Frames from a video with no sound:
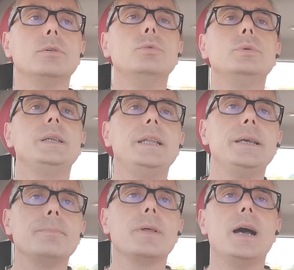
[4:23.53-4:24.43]

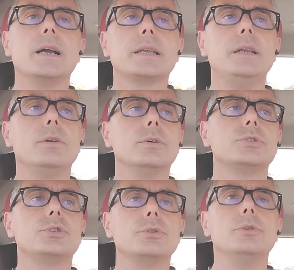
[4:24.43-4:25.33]
utile anche il
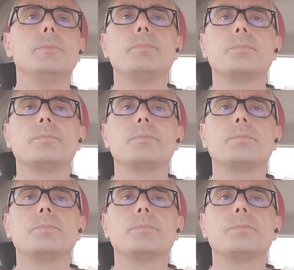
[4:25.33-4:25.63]
nostro